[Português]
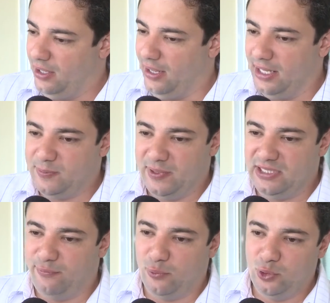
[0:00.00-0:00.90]
e ele é
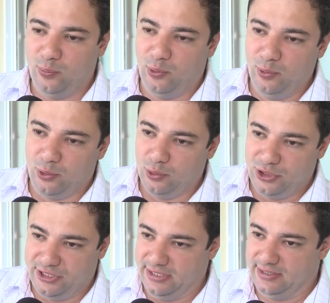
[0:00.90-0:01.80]
específico de um
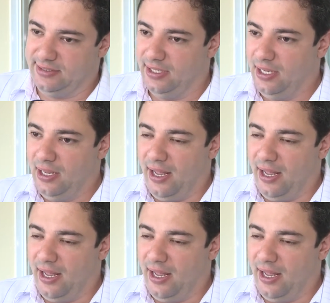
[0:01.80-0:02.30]
público X.